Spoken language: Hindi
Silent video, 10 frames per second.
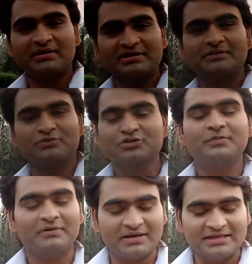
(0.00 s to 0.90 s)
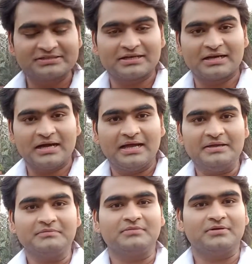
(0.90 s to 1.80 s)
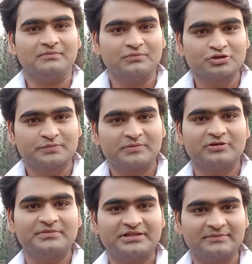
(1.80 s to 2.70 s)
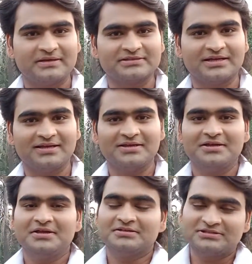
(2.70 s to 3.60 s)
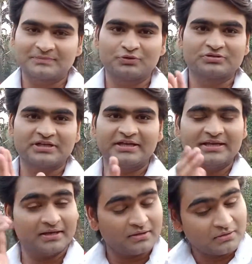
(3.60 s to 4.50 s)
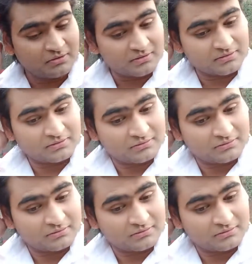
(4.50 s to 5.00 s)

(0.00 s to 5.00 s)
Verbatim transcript: कुछ बवाल नहीं चल रहा है भोजपुरी बहुत मीठी भाषा है सब कुछ सही है और